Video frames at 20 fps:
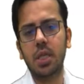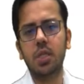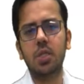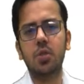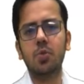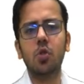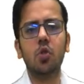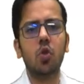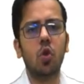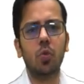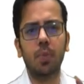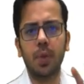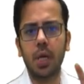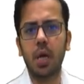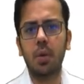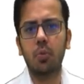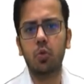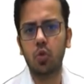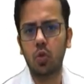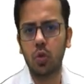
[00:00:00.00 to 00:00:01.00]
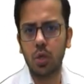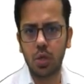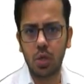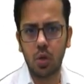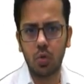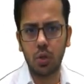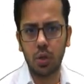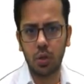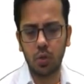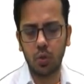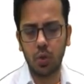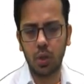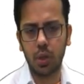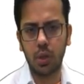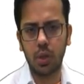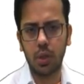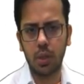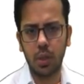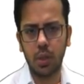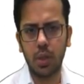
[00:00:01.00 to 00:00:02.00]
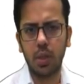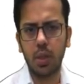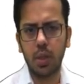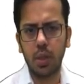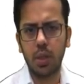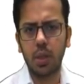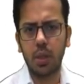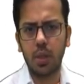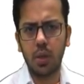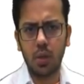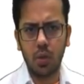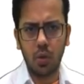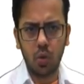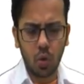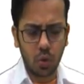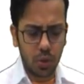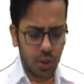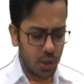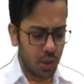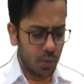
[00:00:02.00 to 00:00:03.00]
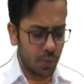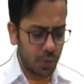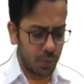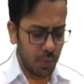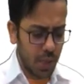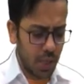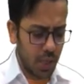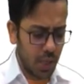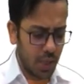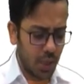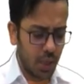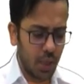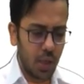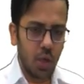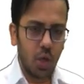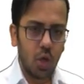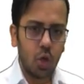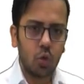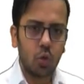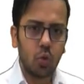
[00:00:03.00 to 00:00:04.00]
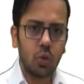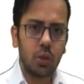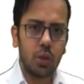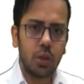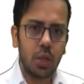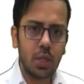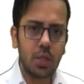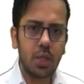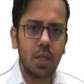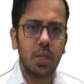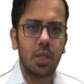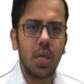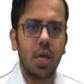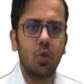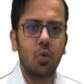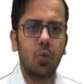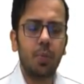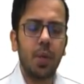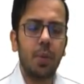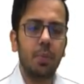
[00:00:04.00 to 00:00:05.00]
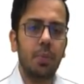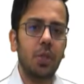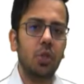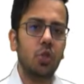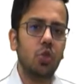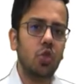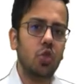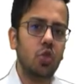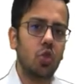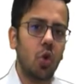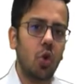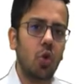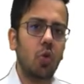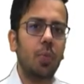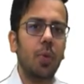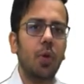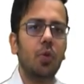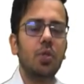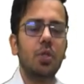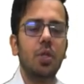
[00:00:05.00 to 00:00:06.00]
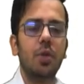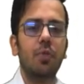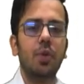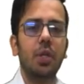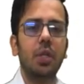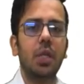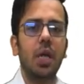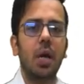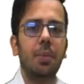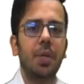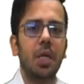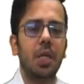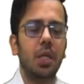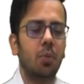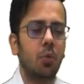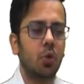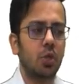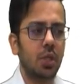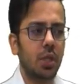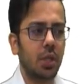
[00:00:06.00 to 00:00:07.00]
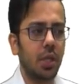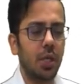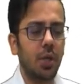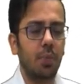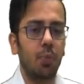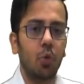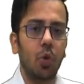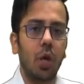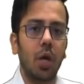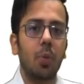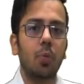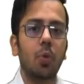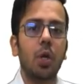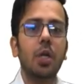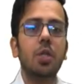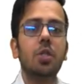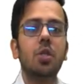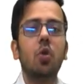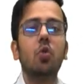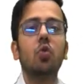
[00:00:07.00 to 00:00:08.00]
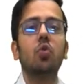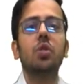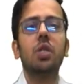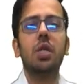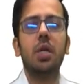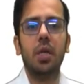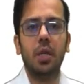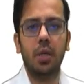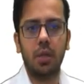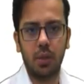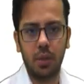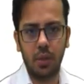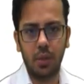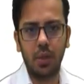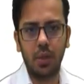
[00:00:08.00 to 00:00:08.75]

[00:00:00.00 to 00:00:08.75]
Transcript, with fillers: जिसमें सौ रुपए का आप उसको डिस्काउंट दे दोगे लॉजिक समझ में आ रहा है तो दस हजार रुपए में जो सौ रुपए उसने फ्री दिया आप ये नहीं बोल सकते कि पूरा का पूरा डिस्काउंट उसी का है